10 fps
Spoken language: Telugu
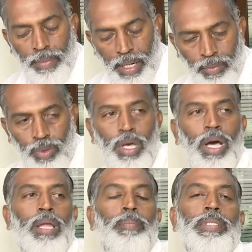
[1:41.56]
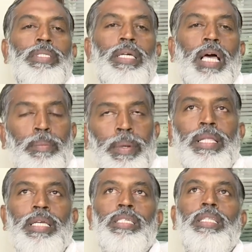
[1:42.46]
మన ఉద్యోగాలు ఇప్పించే కల్పన
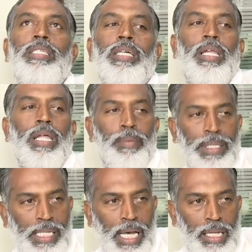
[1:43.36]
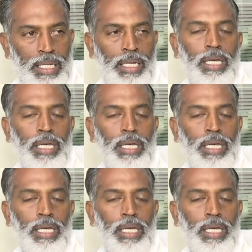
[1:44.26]
చేసే దిశగా నేను పనిచేయాలి